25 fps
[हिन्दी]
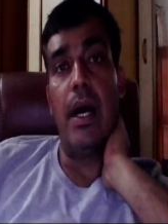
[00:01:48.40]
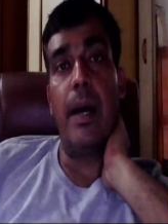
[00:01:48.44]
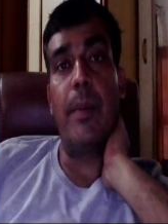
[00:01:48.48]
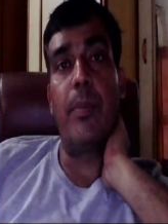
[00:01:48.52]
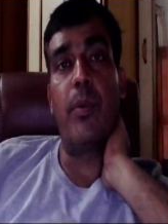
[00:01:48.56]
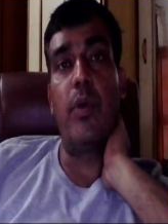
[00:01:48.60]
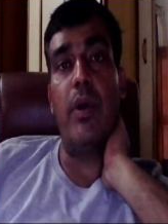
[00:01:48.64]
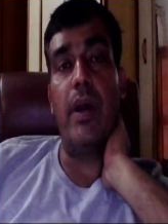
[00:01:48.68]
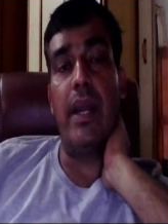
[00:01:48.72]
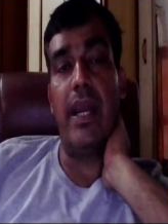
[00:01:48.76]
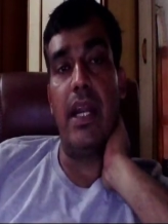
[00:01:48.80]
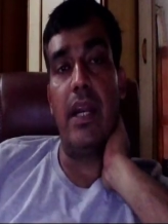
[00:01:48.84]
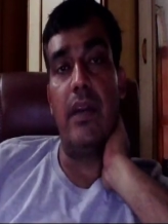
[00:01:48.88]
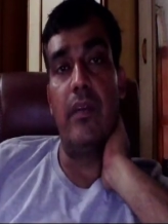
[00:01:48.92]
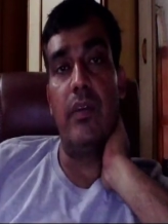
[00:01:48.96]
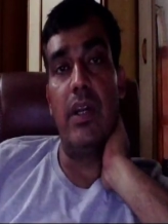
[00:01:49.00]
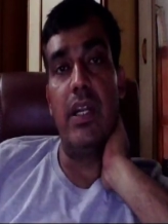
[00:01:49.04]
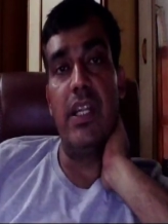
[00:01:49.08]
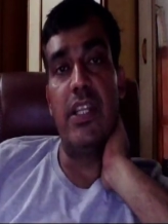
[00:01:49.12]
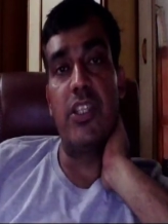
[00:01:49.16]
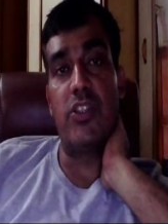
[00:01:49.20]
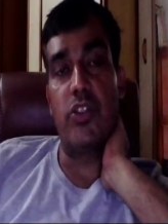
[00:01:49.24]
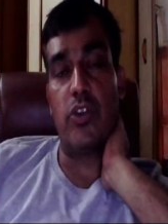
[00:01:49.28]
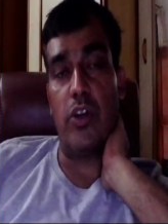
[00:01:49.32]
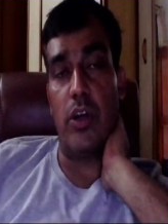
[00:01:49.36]
आपको
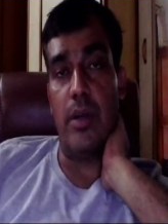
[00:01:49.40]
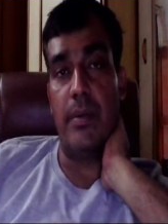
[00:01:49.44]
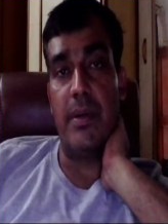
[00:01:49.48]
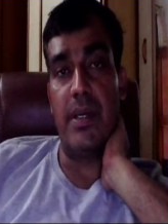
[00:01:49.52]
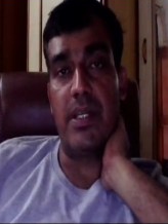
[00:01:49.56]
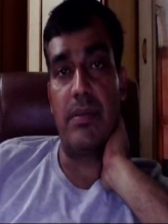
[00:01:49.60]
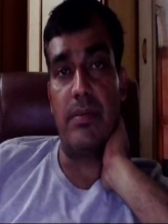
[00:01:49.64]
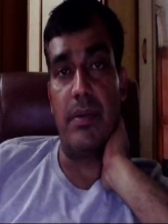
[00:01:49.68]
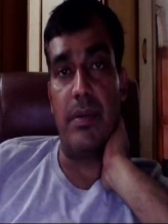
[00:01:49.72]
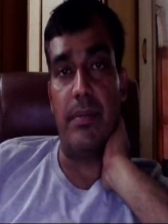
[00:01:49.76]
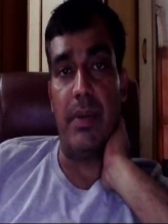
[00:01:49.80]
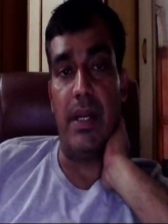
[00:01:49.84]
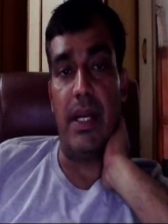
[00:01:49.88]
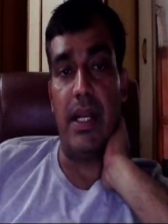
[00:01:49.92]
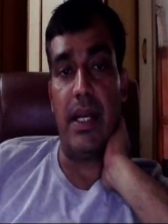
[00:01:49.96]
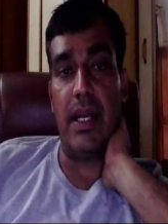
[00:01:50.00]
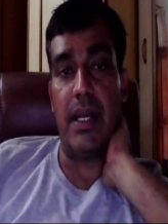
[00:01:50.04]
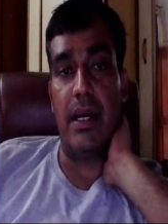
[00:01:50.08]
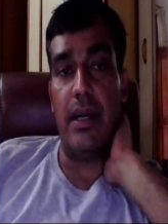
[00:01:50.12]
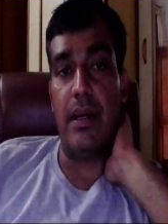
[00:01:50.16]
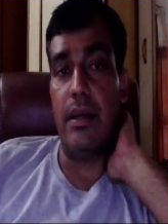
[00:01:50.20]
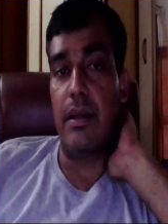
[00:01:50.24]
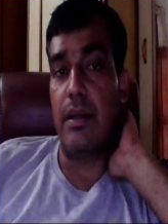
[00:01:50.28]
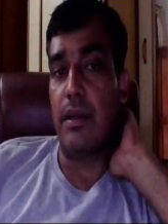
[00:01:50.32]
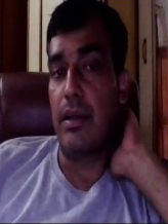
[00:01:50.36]
एनुअल इंस्टॉलमेंट्स में
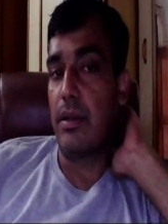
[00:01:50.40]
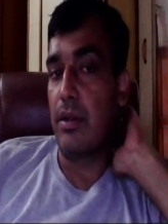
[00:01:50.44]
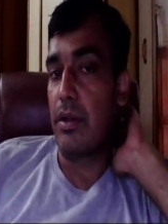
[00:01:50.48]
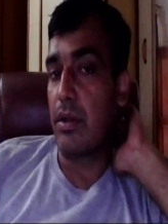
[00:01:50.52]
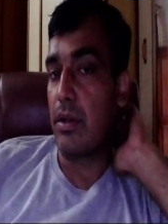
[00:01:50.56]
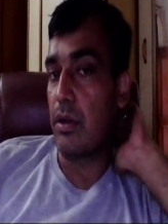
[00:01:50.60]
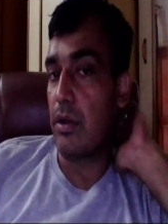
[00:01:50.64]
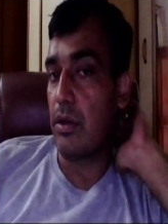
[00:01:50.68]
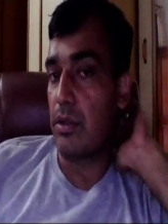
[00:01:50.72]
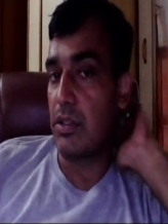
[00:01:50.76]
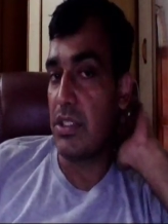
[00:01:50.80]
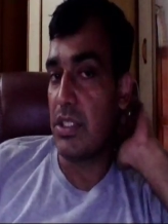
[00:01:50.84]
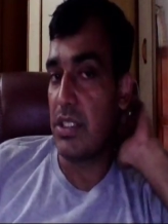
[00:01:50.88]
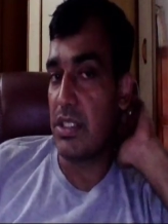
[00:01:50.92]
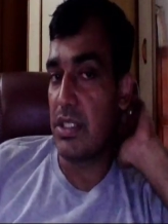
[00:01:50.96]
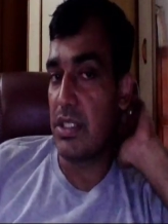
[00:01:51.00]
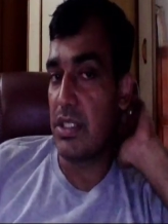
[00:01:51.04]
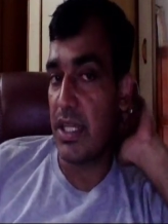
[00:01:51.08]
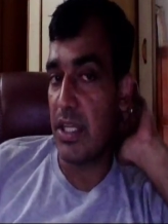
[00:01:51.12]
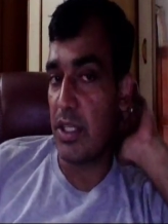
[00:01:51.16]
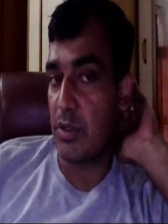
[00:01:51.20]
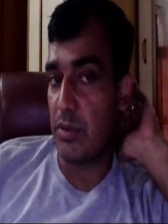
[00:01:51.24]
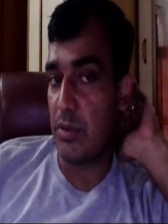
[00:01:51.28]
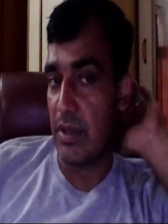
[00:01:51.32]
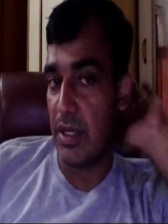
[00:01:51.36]
मिलेगा
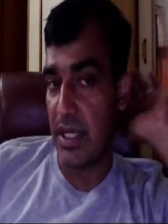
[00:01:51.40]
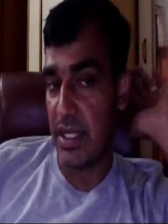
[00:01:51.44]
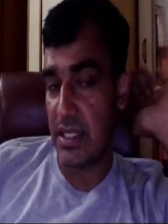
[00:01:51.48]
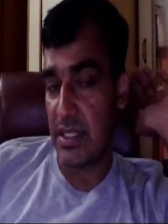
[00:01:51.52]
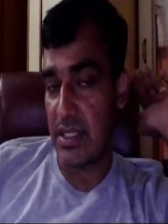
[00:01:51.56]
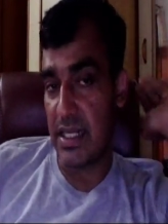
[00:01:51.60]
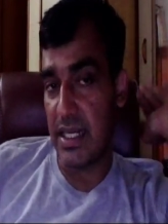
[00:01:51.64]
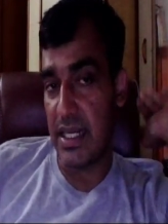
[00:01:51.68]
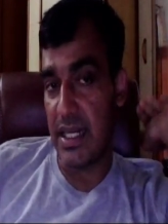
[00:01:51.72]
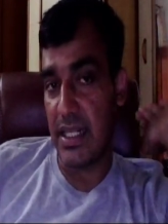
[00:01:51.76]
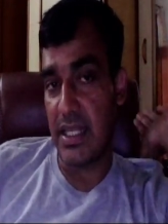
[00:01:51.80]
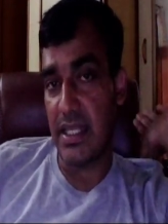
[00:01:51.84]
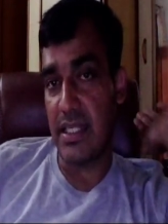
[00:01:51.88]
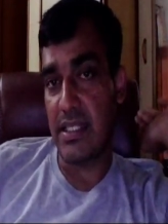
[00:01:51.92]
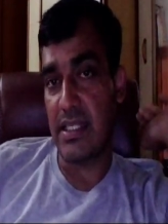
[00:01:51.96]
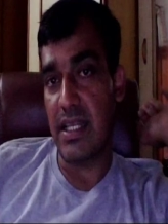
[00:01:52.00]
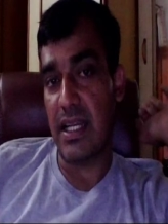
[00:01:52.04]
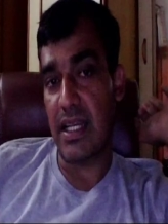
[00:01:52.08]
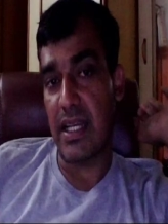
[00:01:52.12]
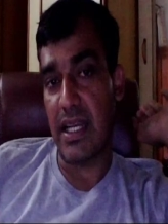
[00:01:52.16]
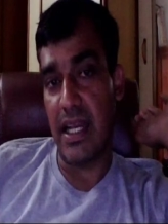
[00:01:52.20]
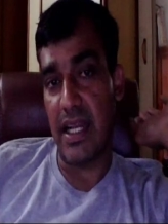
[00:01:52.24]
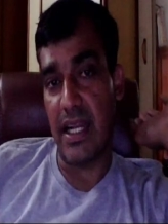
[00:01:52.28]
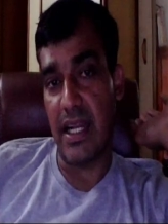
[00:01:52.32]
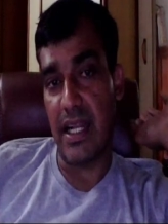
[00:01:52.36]
जिससे कि जो है ये साढ़े तीन
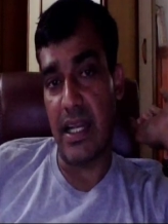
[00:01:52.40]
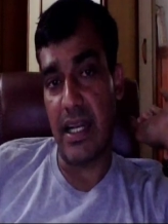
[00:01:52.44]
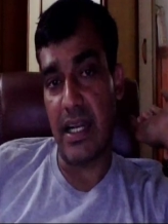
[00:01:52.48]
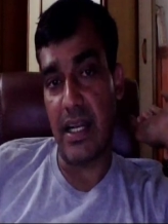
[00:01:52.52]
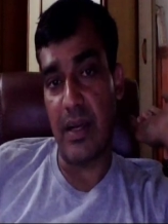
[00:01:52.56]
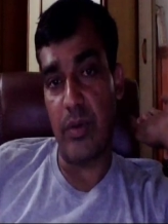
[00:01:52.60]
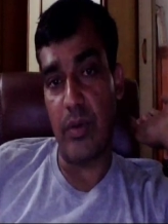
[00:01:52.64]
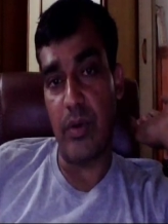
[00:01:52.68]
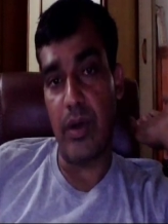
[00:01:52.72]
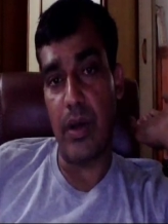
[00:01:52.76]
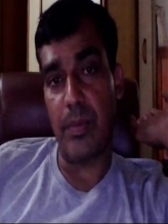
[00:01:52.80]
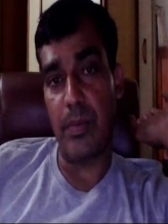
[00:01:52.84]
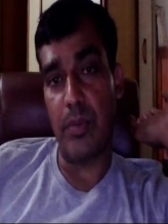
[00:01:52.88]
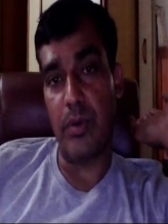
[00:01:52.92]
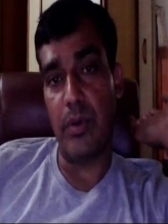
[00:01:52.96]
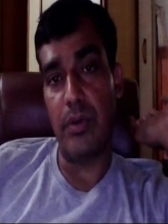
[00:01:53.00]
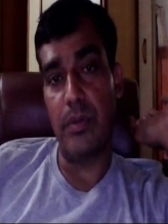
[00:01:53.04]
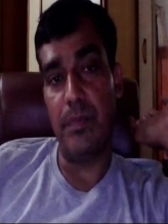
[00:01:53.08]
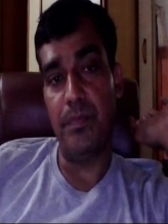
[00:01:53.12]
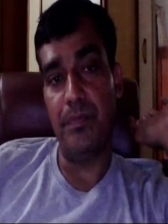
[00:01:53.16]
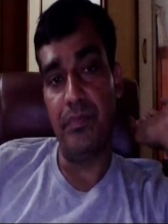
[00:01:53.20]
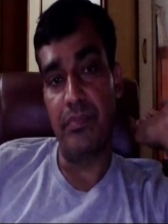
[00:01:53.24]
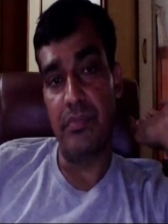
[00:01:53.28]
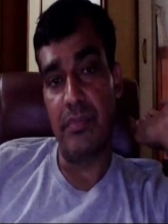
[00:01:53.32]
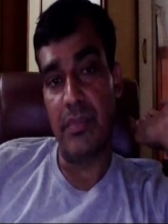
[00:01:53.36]
साल का एरियर है वो
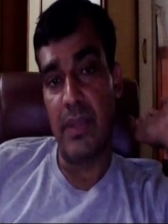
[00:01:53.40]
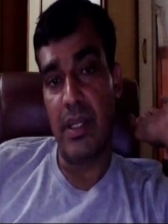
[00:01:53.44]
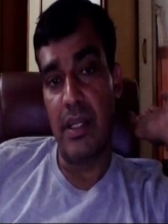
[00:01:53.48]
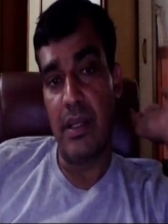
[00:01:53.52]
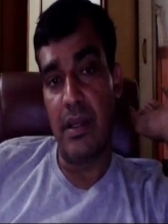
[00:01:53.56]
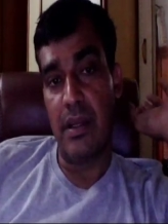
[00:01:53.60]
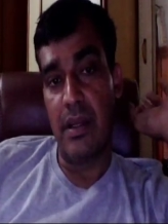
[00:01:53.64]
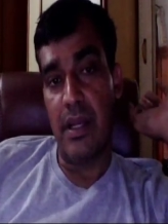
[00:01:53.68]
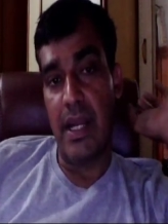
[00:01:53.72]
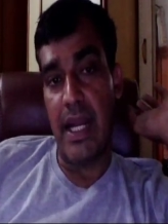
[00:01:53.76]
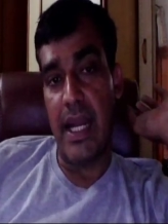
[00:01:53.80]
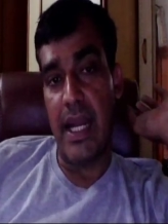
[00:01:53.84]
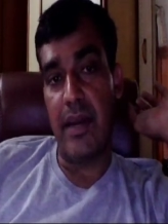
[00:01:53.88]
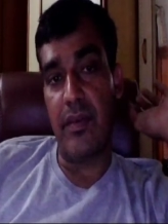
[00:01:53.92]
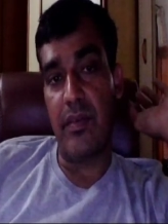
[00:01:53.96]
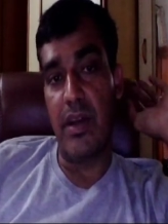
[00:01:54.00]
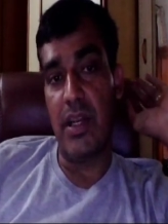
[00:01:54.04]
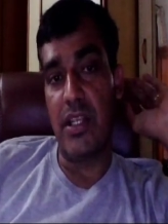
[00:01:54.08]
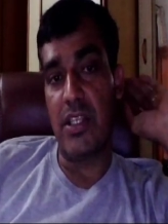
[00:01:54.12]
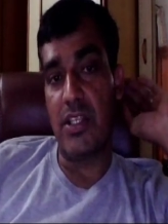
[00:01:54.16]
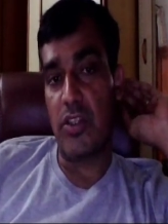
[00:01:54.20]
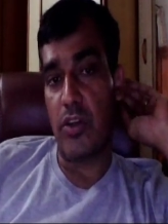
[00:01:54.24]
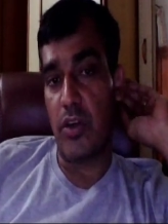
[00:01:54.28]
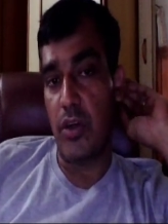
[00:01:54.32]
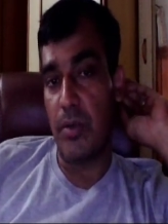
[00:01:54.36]
आपको
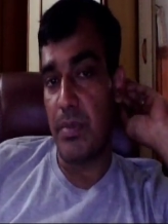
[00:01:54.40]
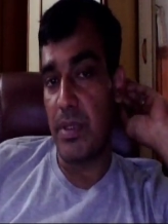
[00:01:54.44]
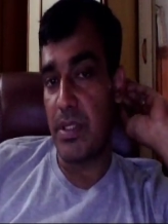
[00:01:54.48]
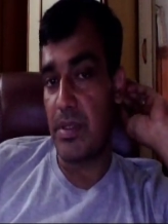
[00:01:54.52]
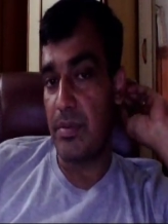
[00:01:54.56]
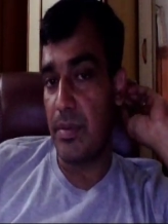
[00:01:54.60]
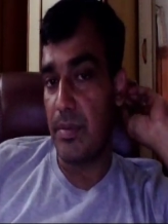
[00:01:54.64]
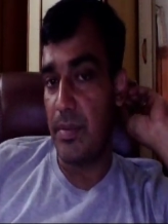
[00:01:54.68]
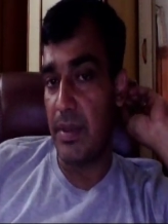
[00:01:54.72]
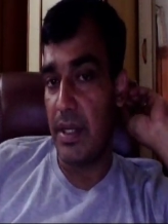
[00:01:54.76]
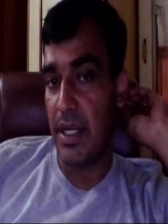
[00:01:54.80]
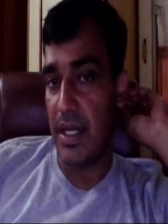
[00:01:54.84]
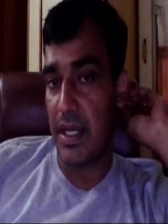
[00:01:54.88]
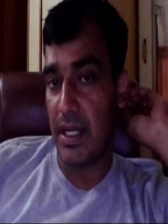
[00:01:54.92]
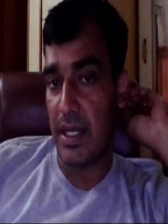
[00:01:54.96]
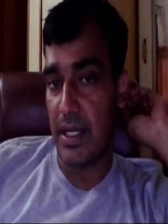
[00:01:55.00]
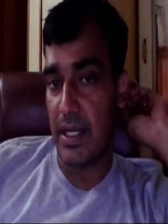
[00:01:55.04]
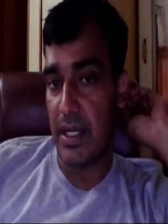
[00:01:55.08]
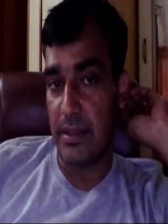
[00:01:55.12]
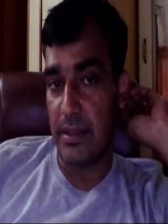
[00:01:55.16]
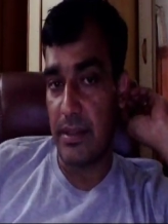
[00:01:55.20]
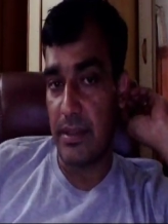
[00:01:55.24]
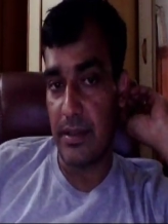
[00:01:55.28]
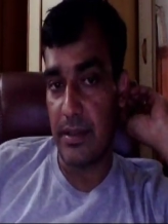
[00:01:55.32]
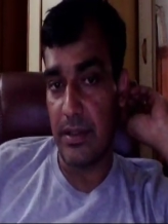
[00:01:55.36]
एनुअल इंस्टॉलमेंट्स में
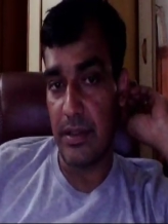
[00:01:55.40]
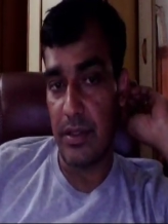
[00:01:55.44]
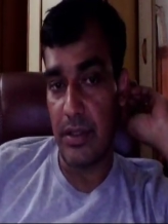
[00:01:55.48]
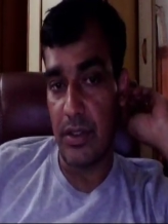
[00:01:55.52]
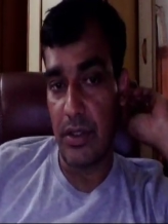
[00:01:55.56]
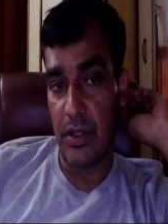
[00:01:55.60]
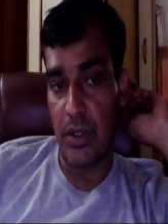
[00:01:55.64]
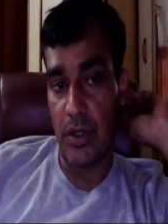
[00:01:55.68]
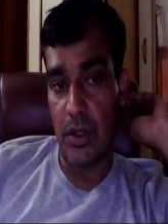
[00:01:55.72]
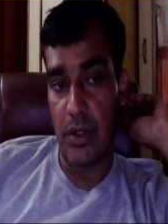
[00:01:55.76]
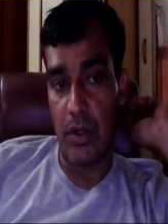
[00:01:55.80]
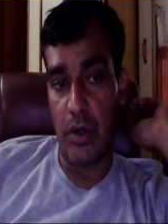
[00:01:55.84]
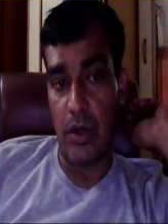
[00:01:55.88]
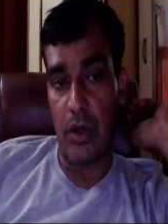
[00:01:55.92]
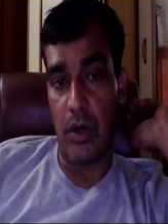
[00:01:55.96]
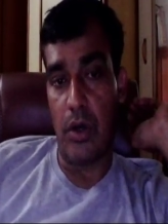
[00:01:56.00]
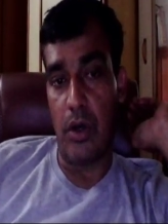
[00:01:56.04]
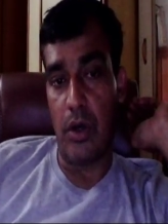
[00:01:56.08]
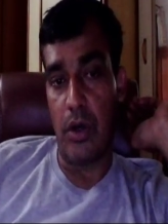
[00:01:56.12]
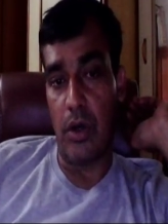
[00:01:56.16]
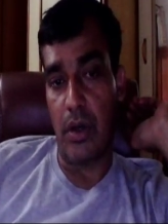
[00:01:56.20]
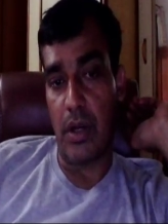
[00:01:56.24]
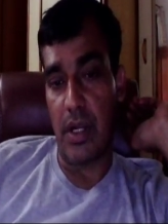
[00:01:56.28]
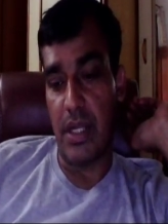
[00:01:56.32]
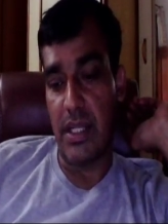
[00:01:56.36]
मिलेगा
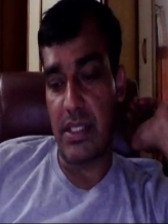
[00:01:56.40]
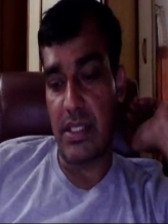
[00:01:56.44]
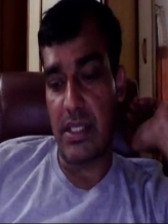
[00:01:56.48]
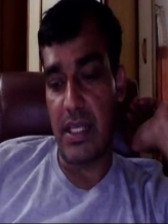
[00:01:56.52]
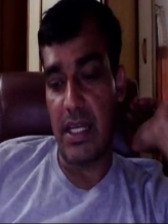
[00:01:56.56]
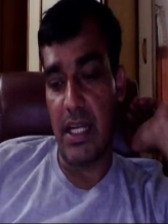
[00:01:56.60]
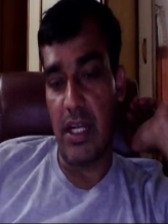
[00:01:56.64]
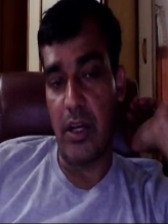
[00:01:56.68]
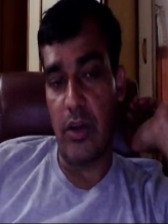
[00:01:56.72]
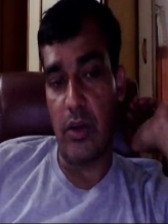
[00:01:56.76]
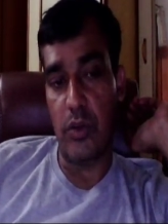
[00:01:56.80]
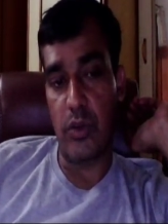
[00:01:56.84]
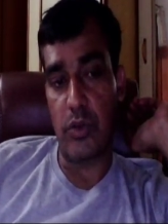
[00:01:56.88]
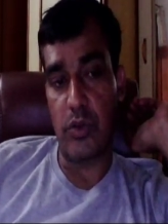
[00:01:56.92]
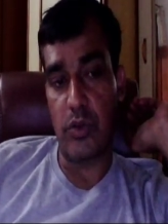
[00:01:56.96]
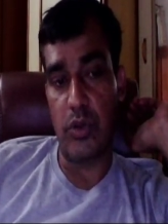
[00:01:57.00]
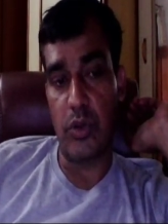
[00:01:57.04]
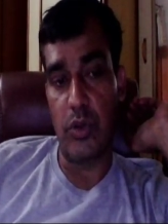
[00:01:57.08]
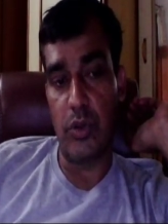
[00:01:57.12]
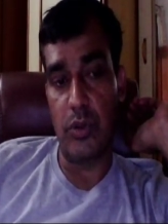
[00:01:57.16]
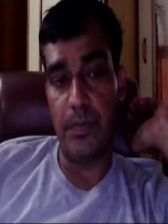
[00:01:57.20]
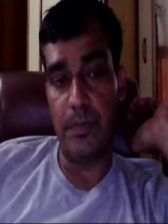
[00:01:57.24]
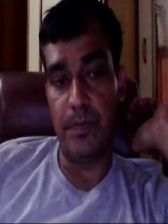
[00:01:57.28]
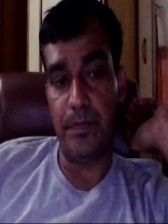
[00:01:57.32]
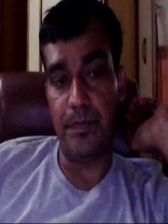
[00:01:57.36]
और इसके अलावा
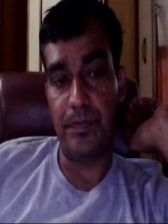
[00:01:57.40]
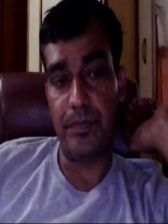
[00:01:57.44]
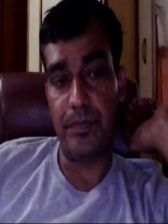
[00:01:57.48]
दोस्तों